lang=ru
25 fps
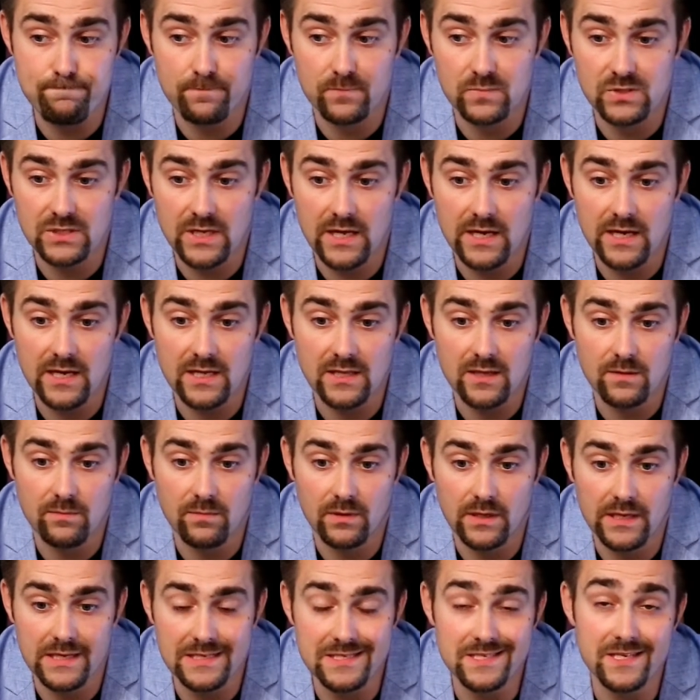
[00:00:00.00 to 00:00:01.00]
Скорее, это
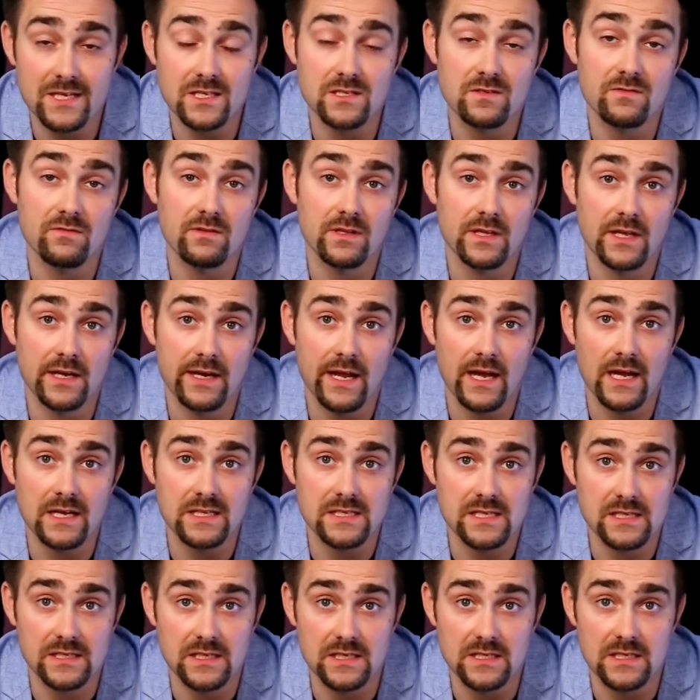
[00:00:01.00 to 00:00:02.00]
была естественная
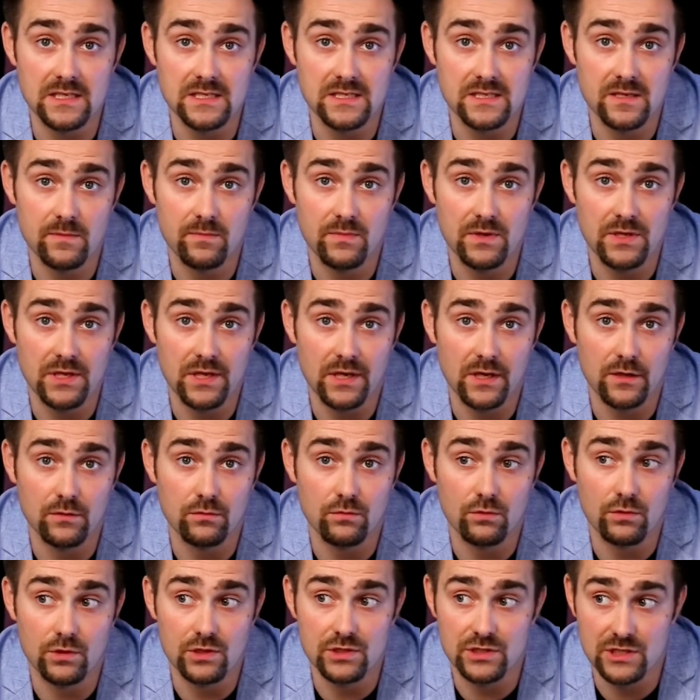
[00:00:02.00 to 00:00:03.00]
реакция на те события,
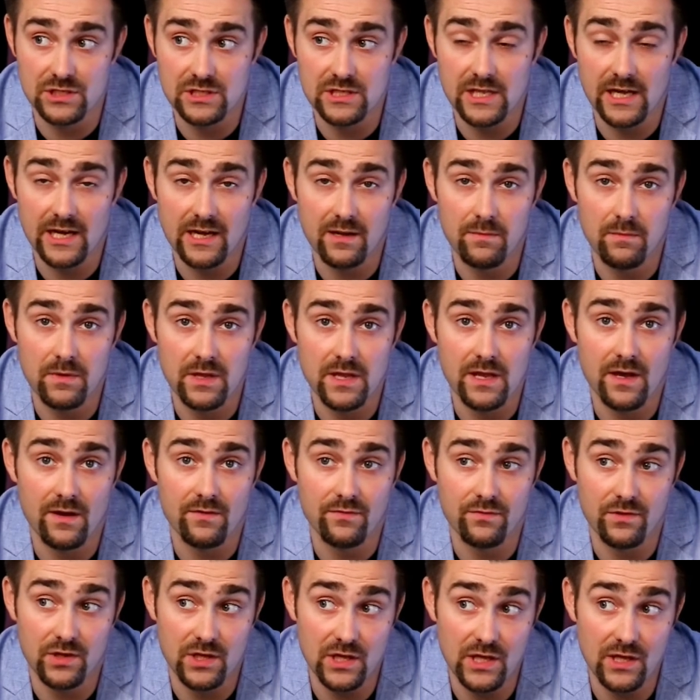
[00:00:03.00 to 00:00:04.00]
которые застали меня
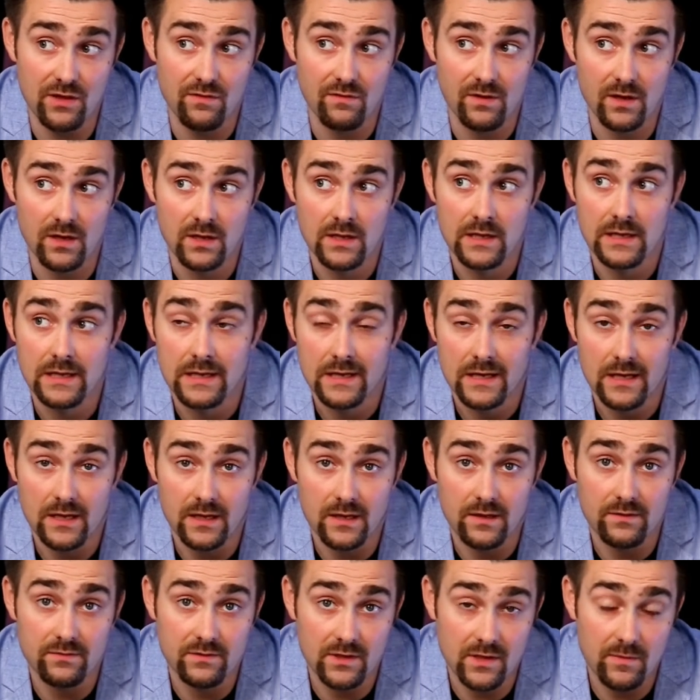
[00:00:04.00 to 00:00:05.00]
в Киеве
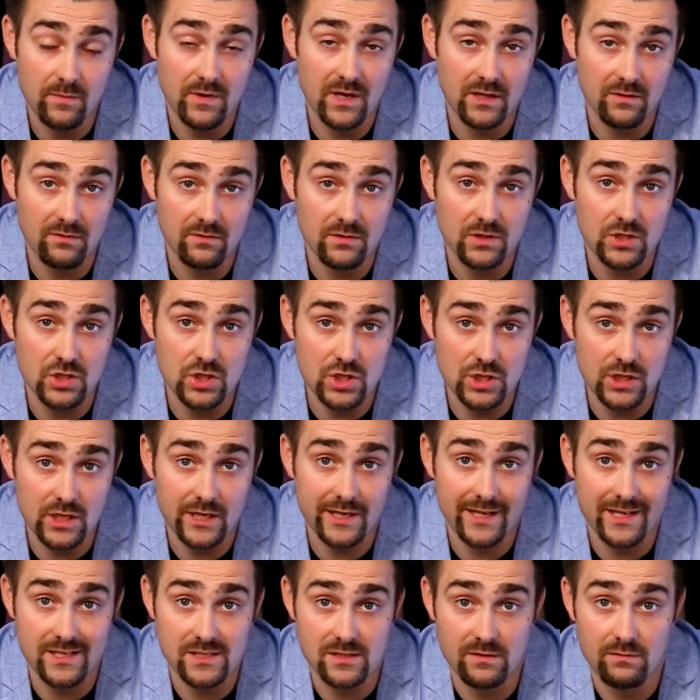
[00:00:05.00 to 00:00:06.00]
э, в ноябре
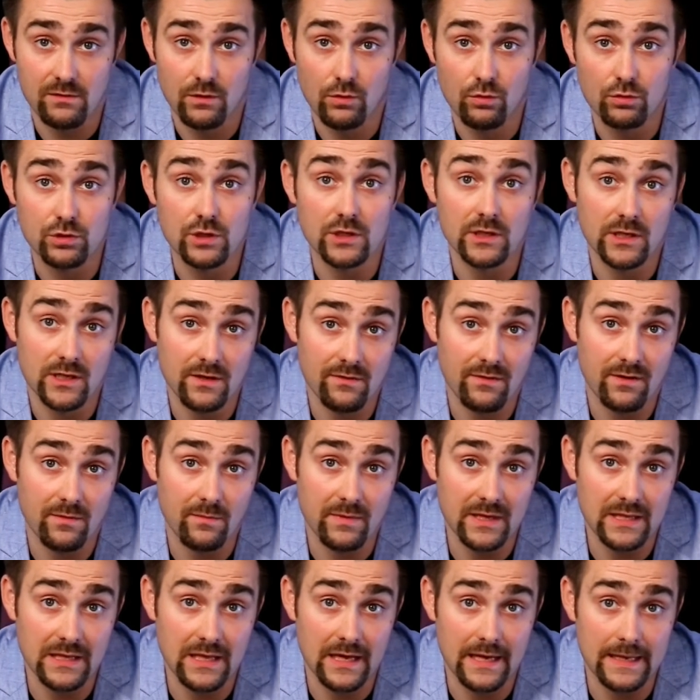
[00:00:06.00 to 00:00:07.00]
2013 года на
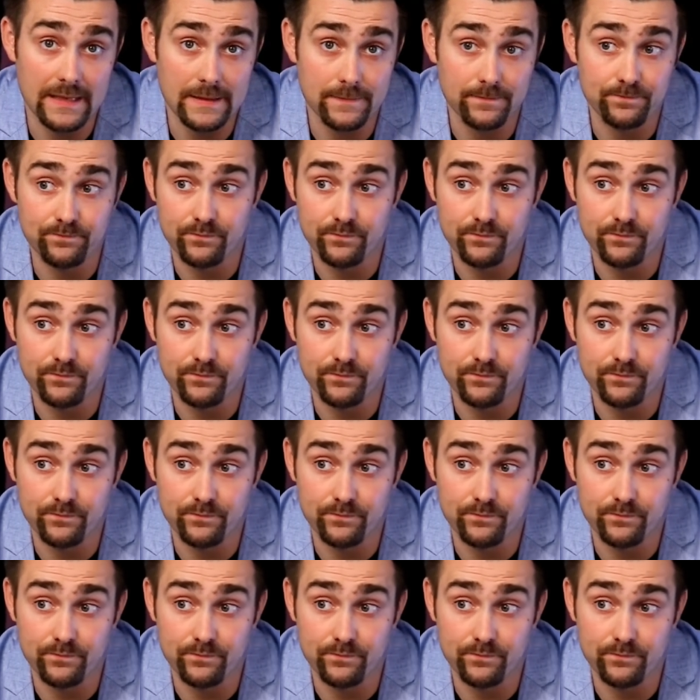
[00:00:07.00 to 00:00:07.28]
Евромайдане.